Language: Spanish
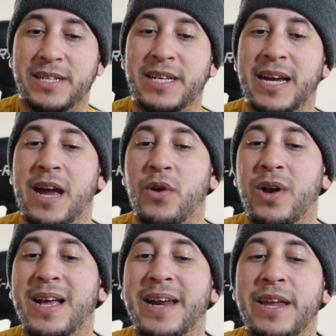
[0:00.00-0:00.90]
se ganó el
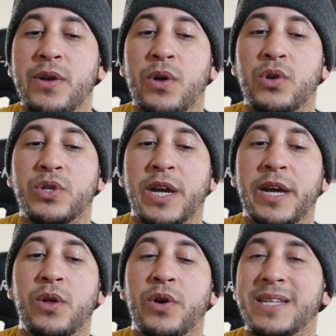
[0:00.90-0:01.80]
cariño de los
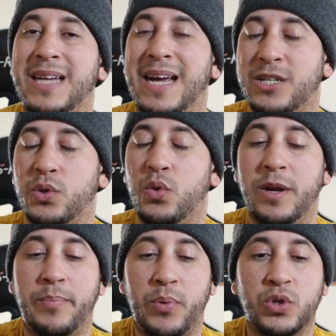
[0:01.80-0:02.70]
seguidores azules
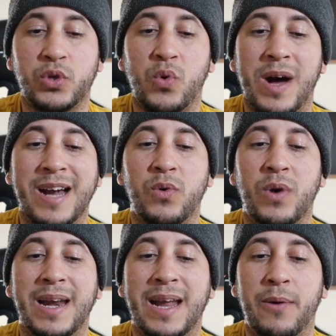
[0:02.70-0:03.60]
por su ardua
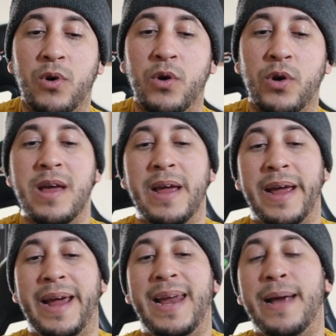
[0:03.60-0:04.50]
labor
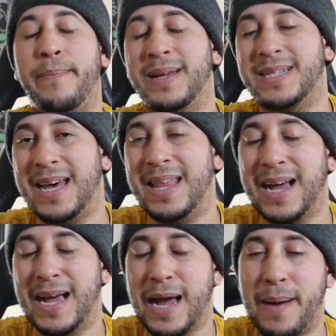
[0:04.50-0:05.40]
en la pasada
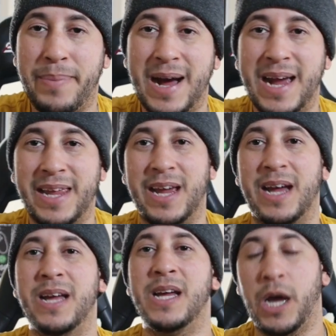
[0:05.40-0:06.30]
campaña.
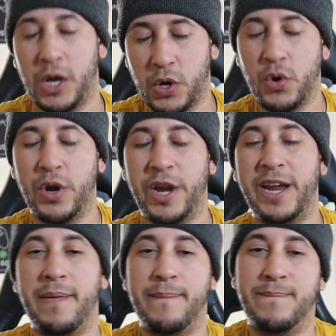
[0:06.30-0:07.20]
Ronnie
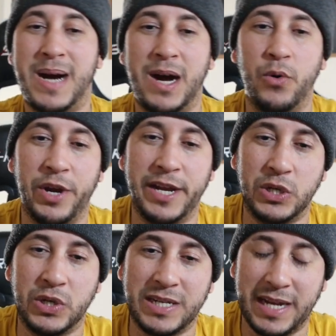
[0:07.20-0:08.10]
Mauricio.
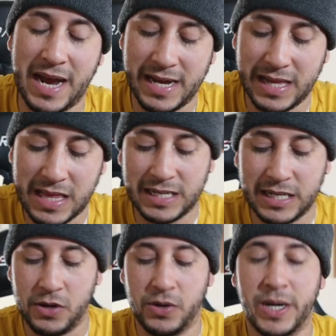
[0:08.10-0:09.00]
Así que ahí está,
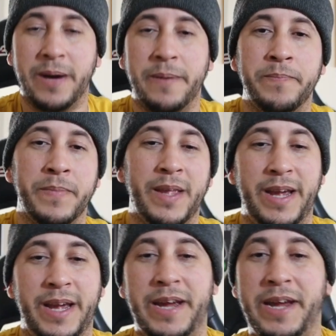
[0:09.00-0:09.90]
señores.
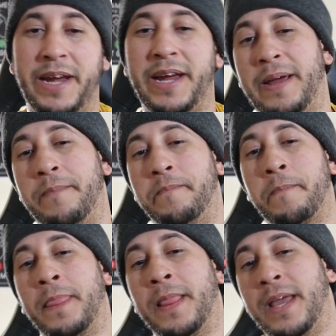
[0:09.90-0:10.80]
Eh,
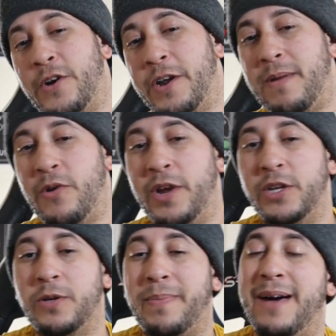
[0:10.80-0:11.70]
Ronnie
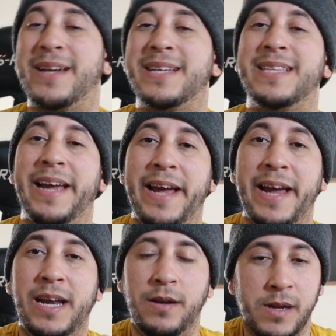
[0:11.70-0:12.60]
Mauricio, palabras de
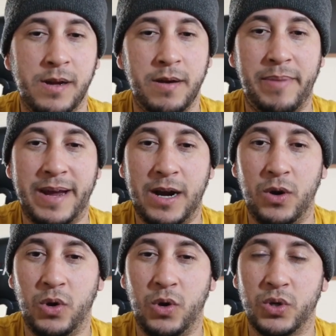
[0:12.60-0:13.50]
él para
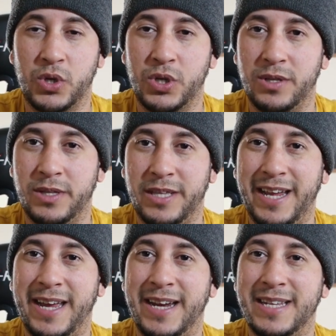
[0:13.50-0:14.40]
los
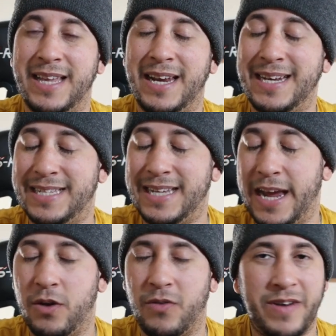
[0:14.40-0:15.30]
Tigres del Licey,
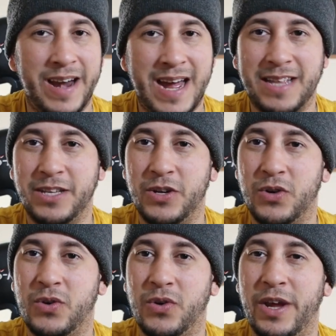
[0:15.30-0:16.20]
los
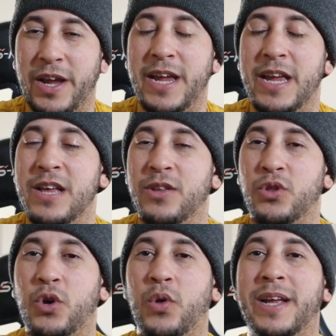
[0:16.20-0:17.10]
fanáticos y
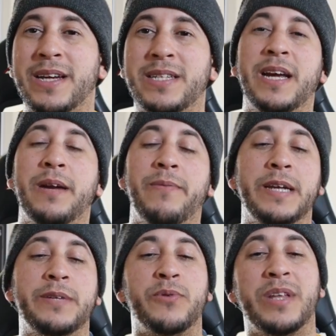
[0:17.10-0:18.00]
todo el que sigue el
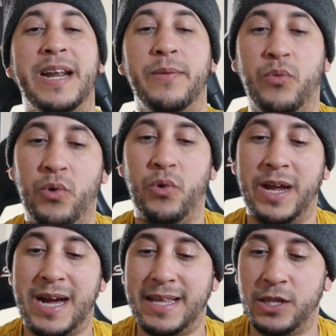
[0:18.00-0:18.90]
béisbol de la
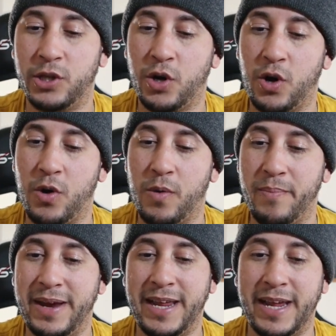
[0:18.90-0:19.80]
República
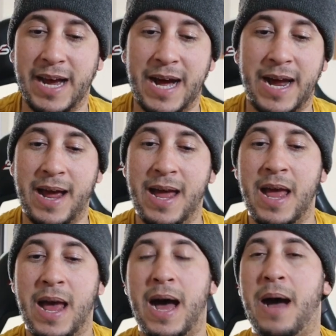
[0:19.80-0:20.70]
Dominicana.
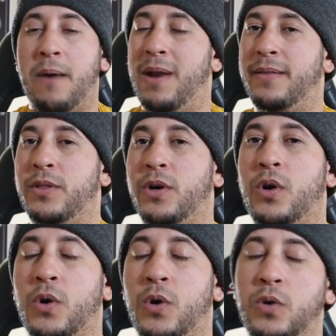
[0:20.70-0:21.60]

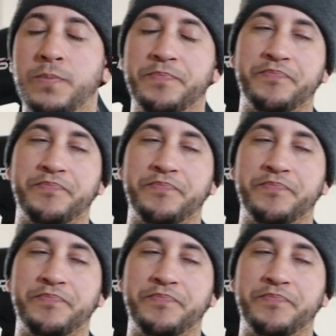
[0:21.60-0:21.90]
Hablando